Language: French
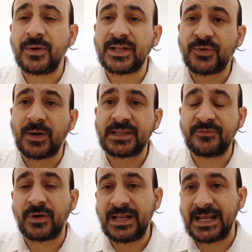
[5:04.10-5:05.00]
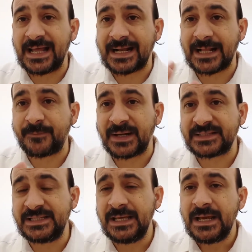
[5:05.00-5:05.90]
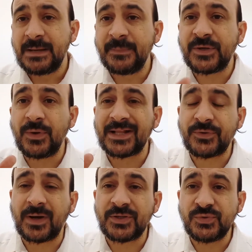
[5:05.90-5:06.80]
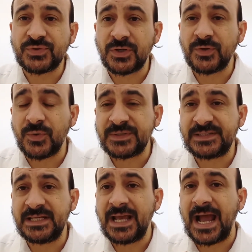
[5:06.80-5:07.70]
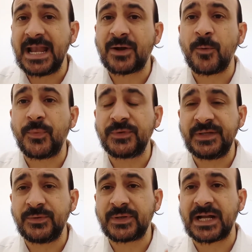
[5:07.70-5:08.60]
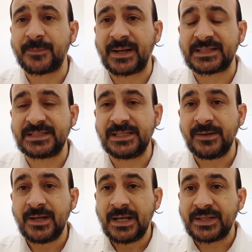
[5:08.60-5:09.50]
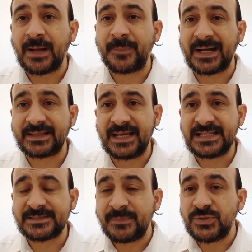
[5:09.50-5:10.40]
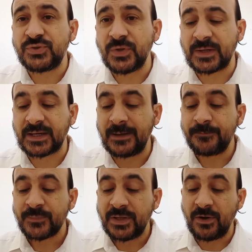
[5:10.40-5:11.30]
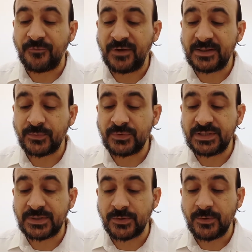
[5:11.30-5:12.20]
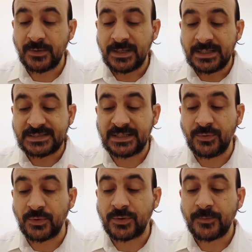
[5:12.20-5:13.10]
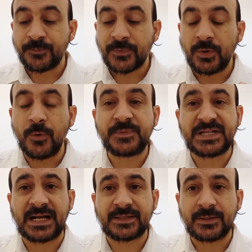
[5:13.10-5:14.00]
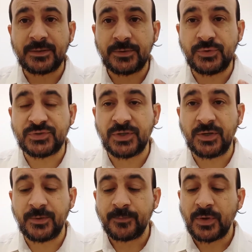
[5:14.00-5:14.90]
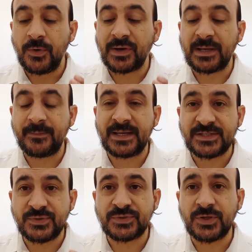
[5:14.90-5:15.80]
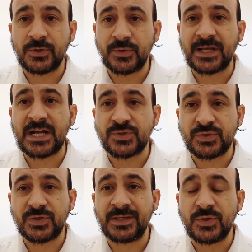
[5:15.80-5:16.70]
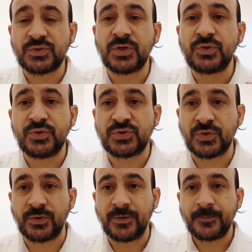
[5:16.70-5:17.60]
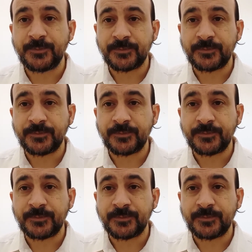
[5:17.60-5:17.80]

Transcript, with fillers: que la Torah dévoilée, elle a quatre parties, mais que la Torah du Sod aussi, elle est composée de quatre parties. D'un Pardes, mais du secret. Et en fait, on nous dit que c'est donc le pchat du sod, le remes du sod, le drage du sod et le sod du sod.